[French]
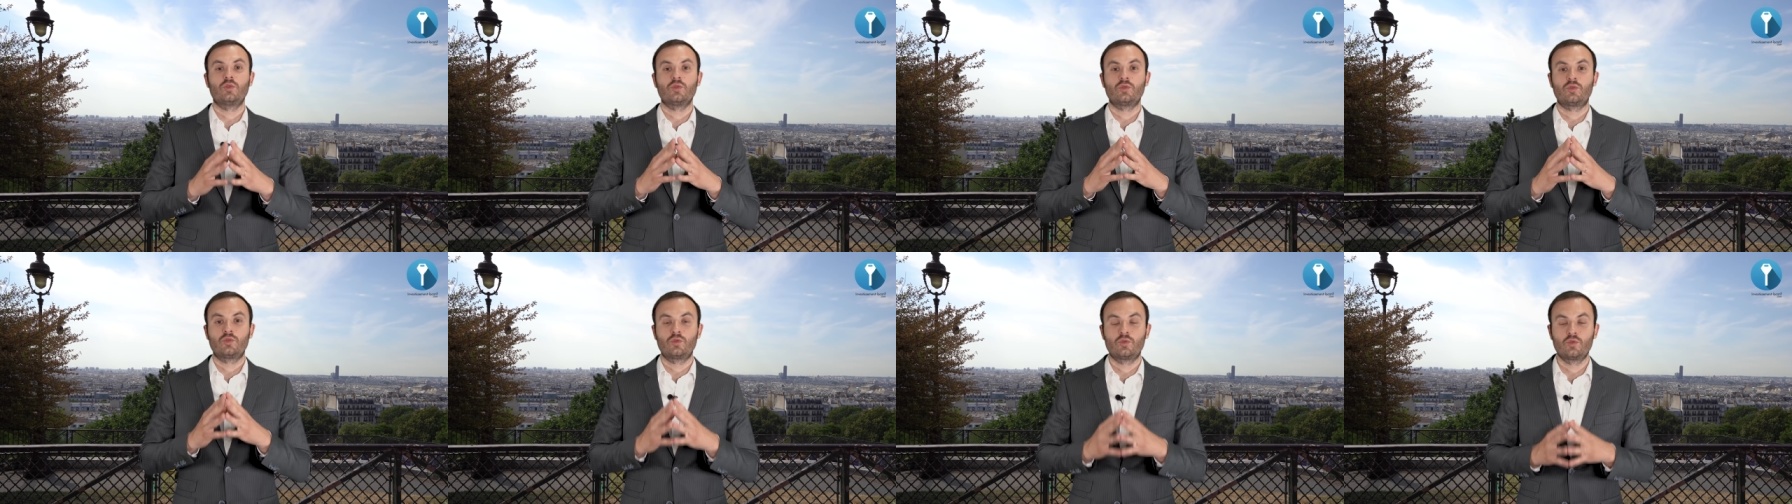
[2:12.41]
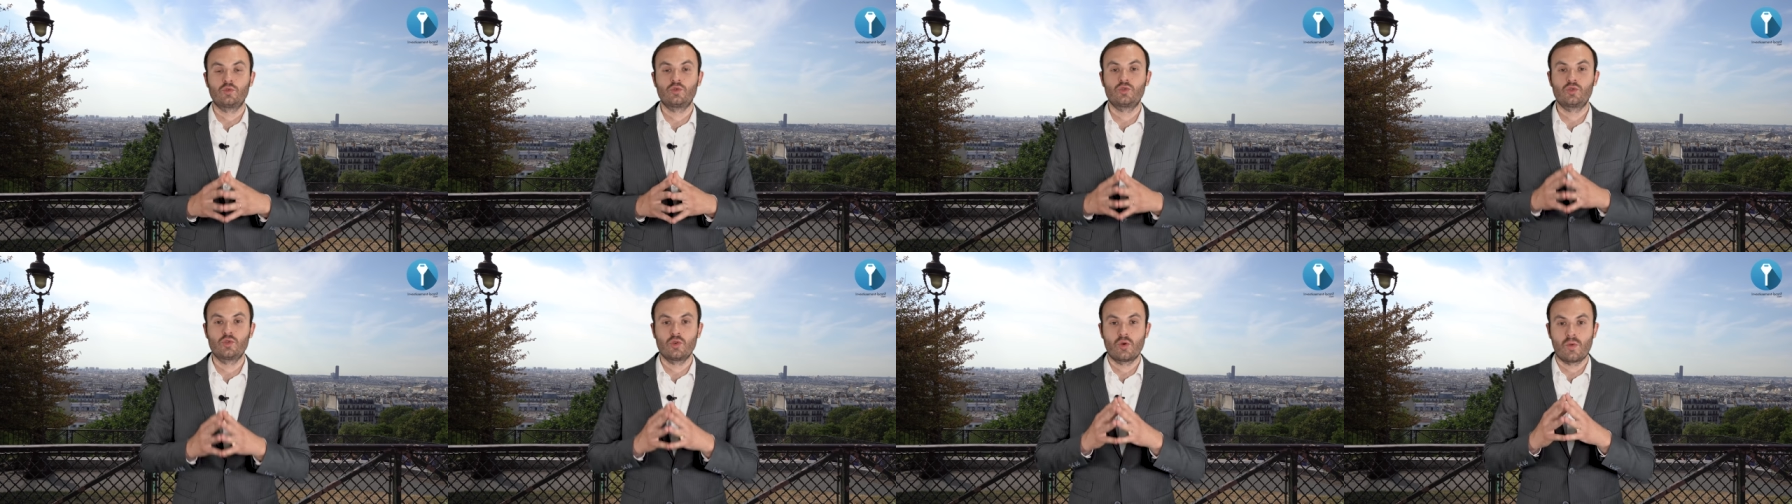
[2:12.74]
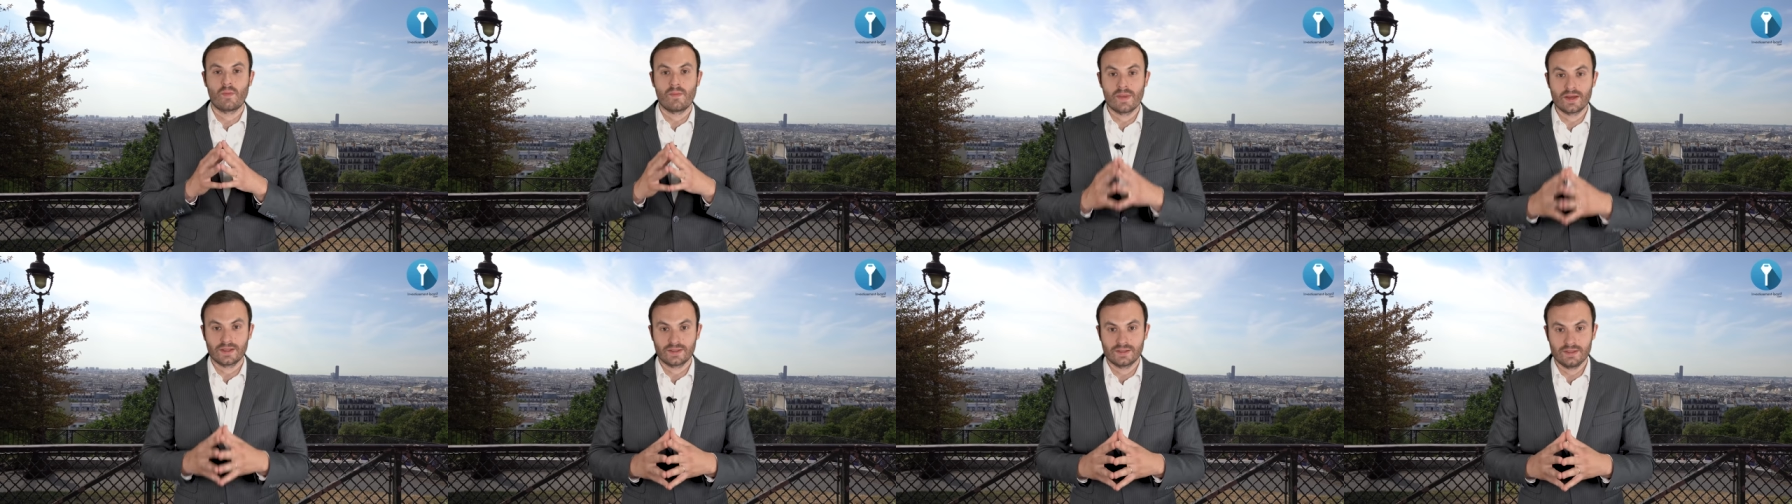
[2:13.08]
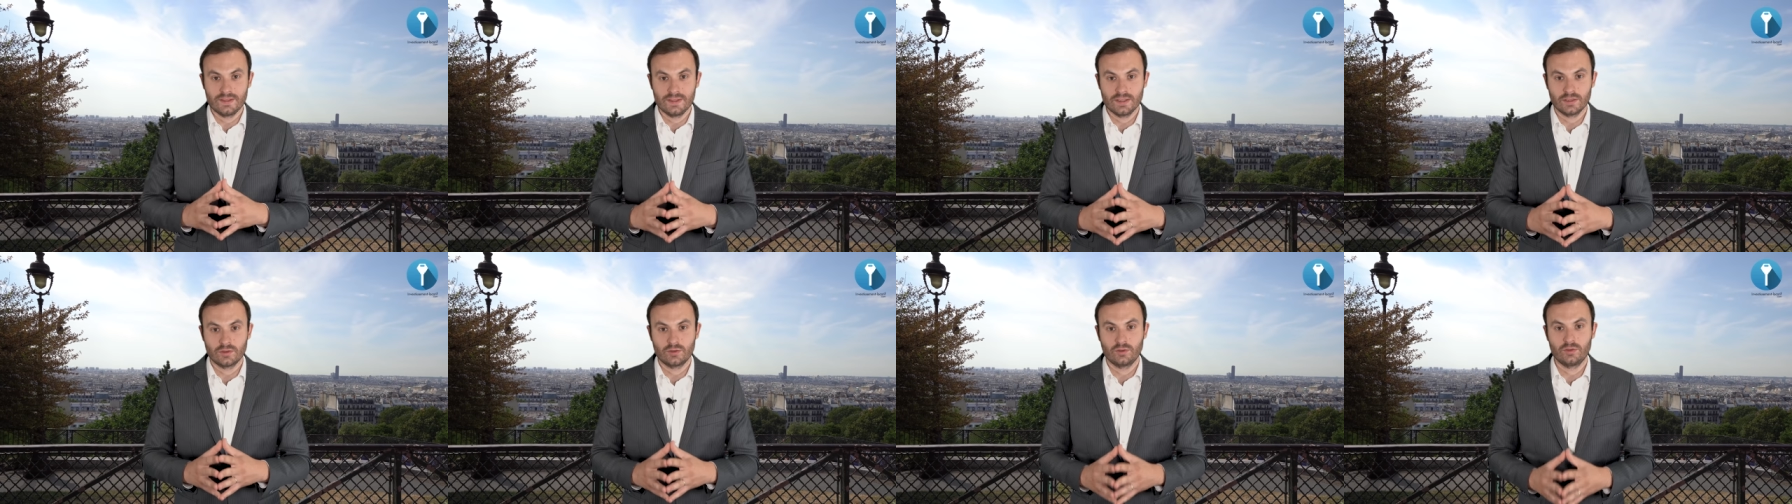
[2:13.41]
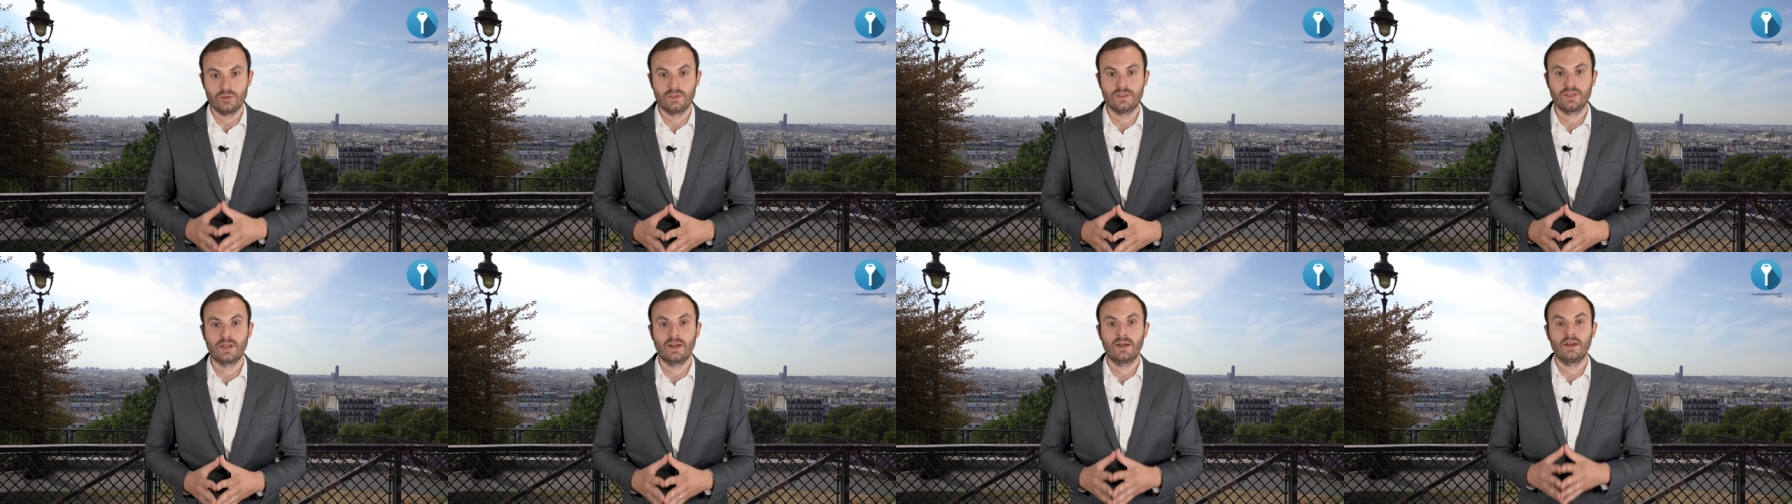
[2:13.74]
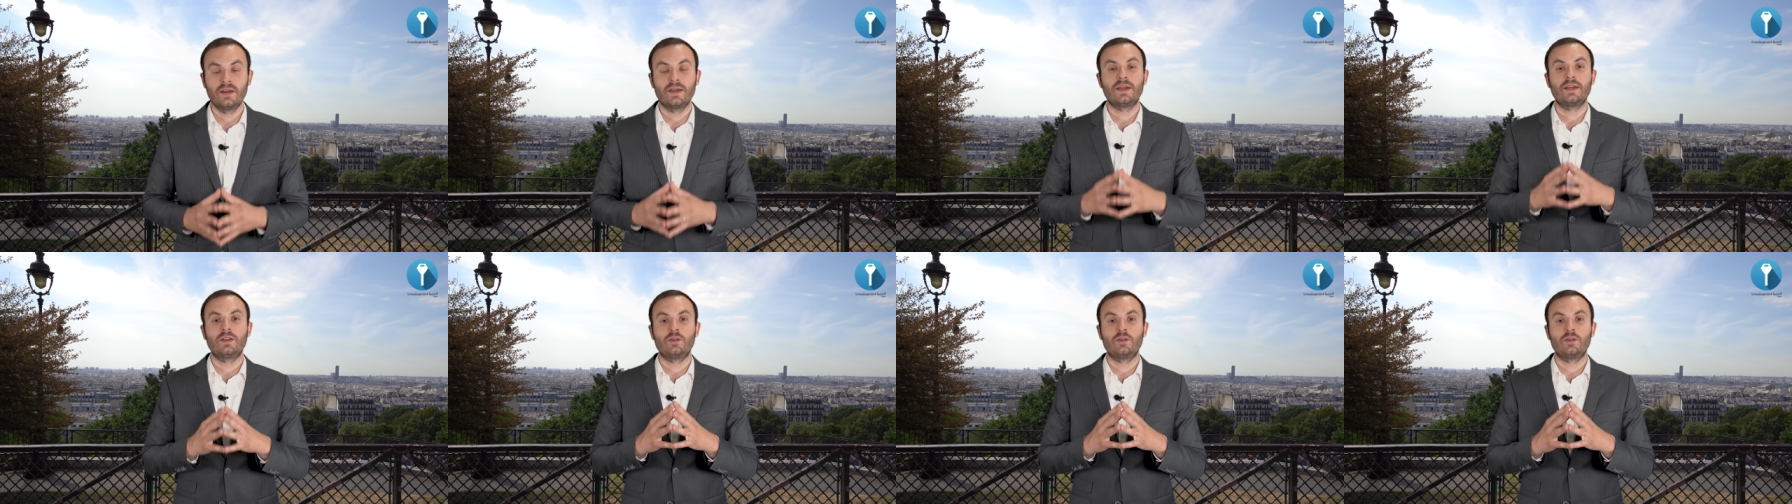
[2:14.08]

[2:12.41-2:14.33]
de toujours maintenir le lien